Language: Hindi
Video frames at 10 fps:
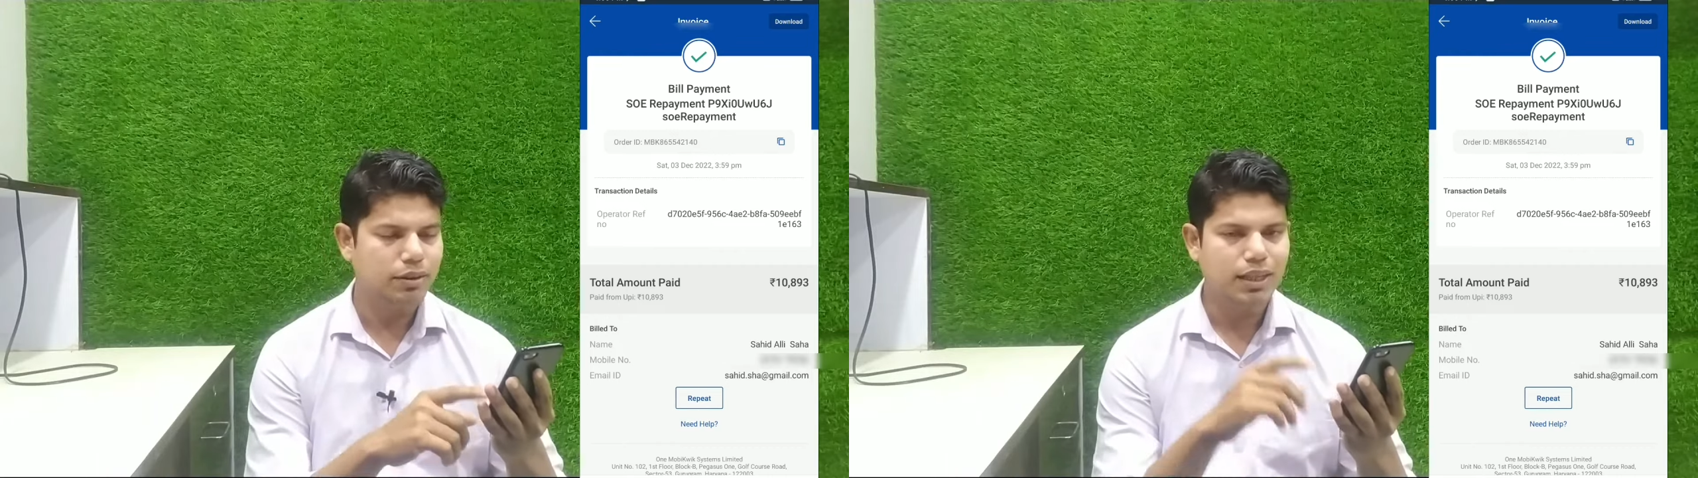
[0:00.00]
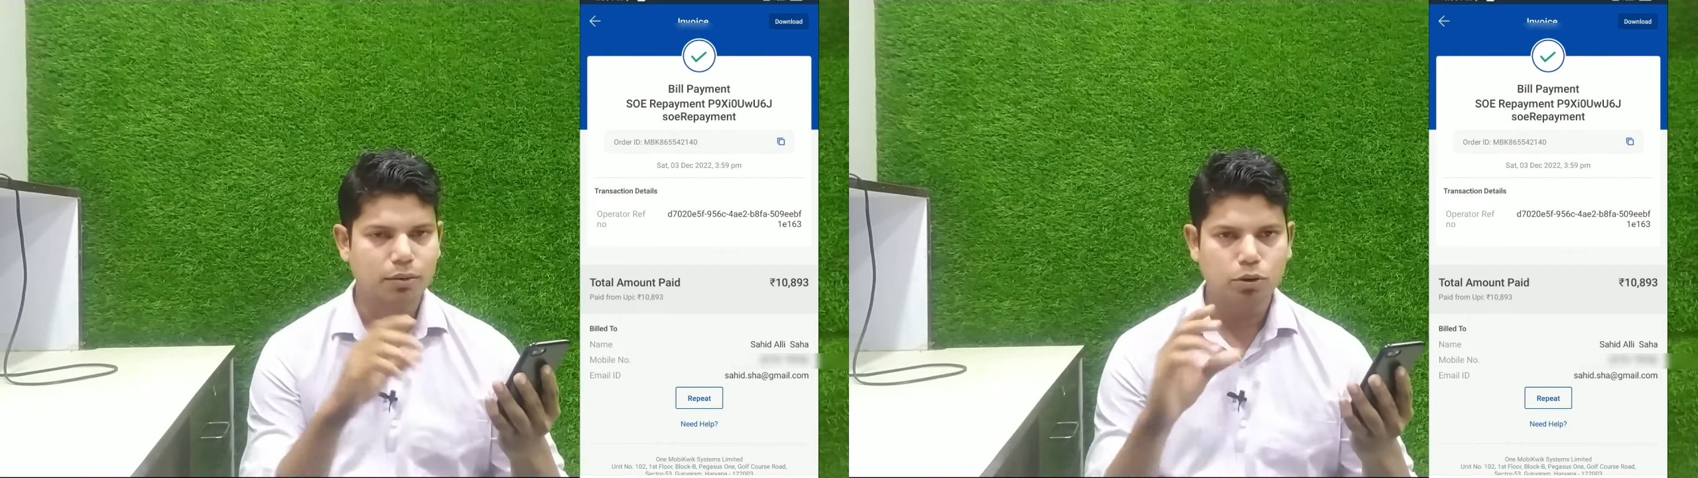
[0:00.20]

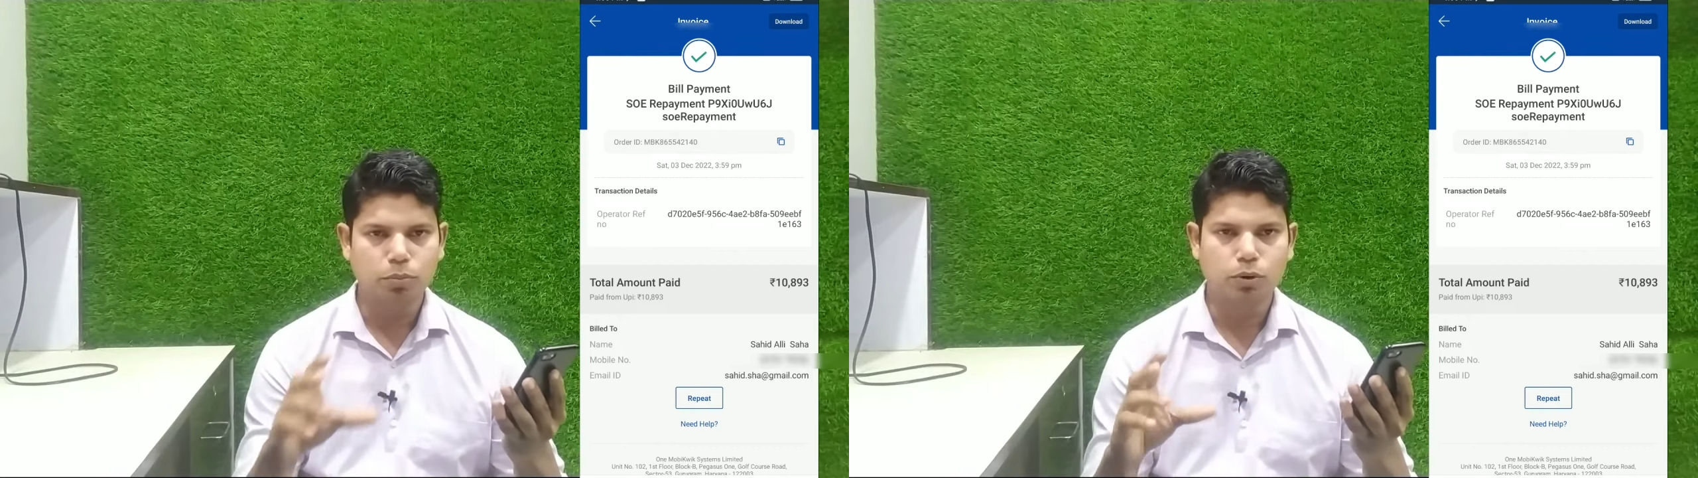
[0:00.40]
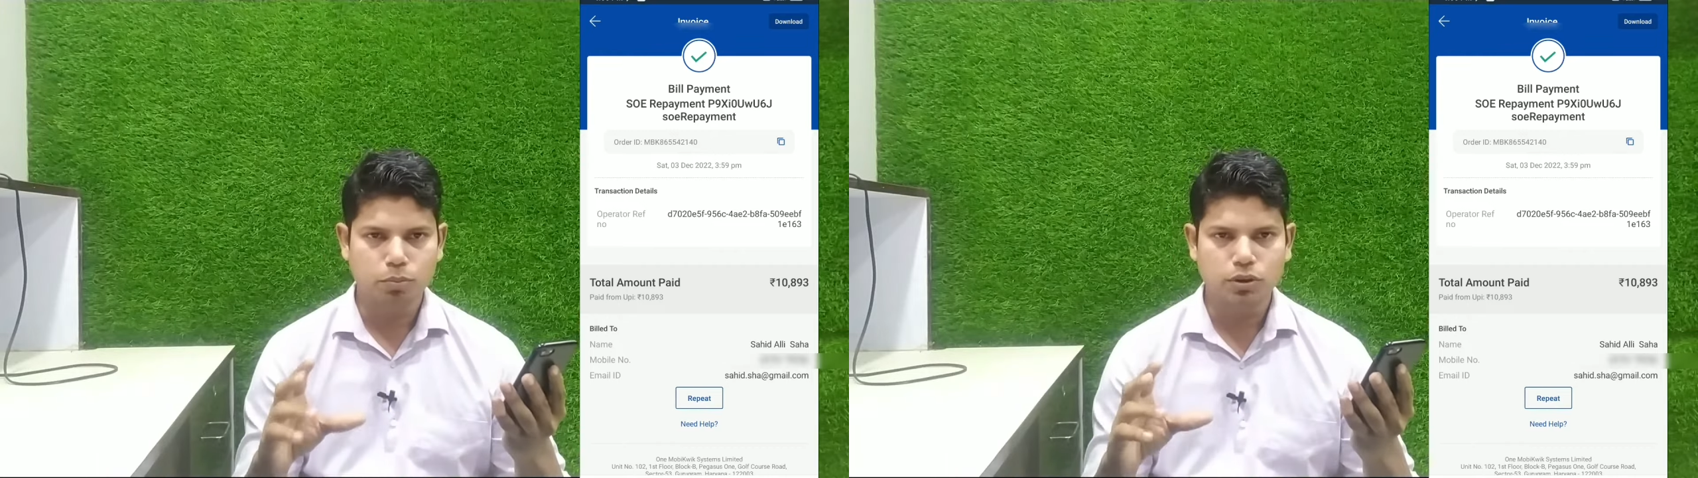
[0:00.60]
बाद आपको
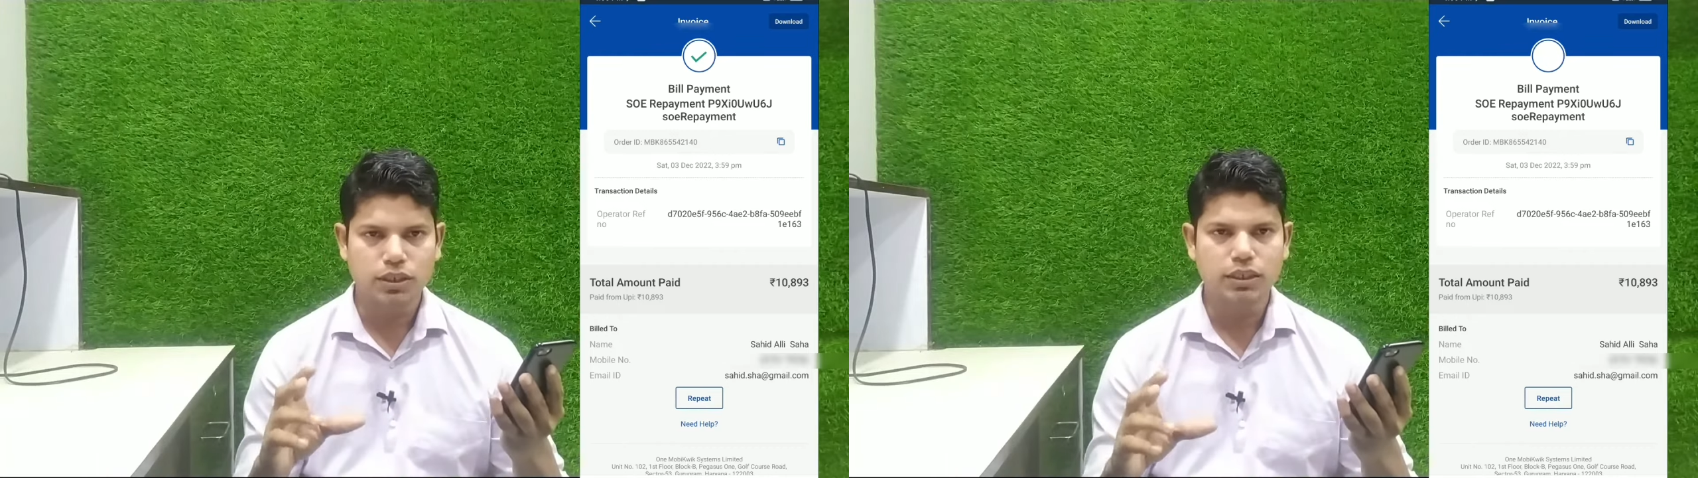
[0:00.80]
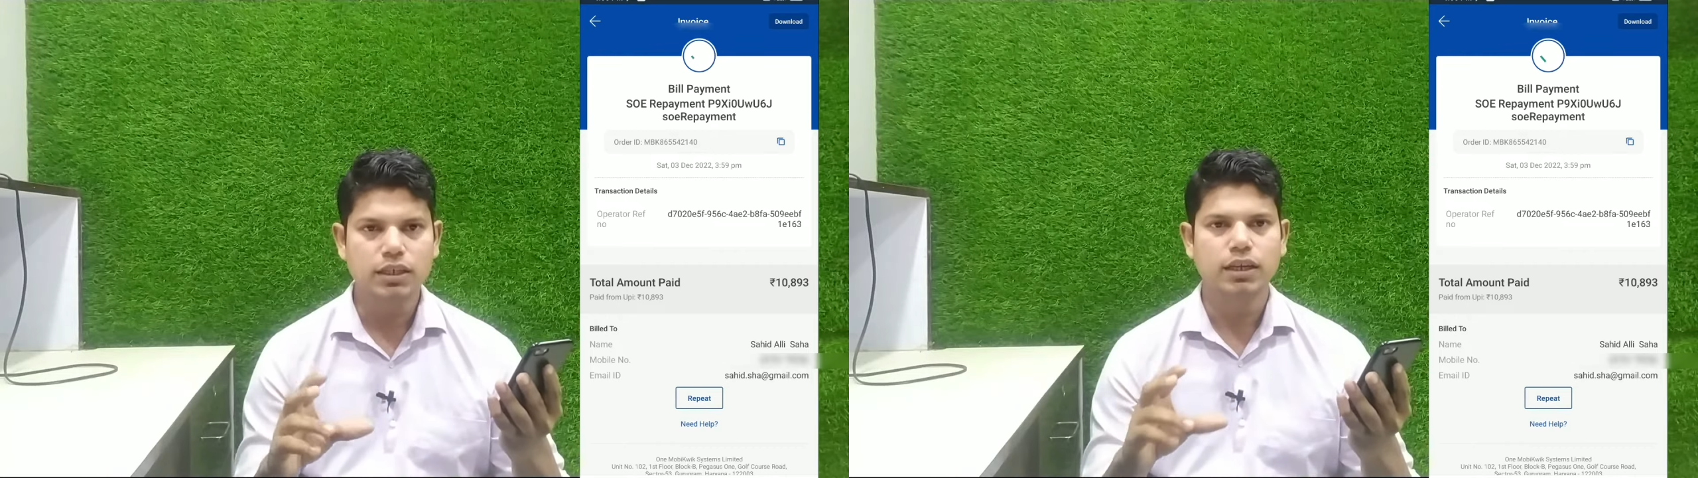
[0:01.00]

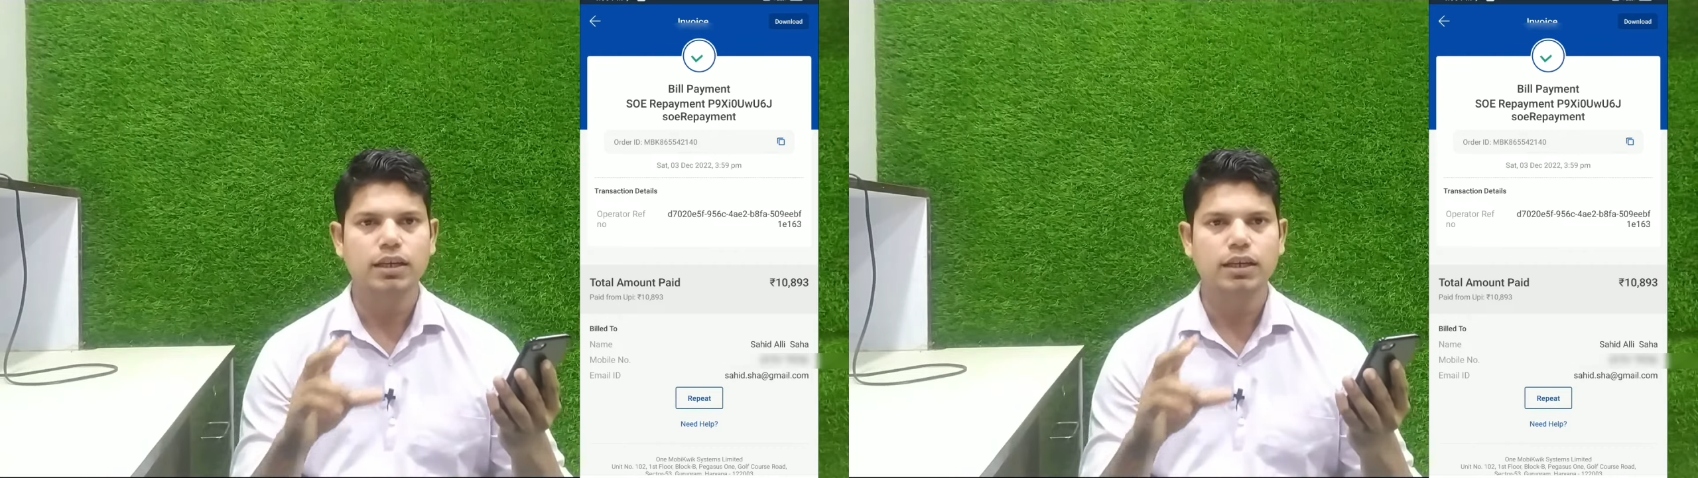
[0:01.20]
प्रॉपरली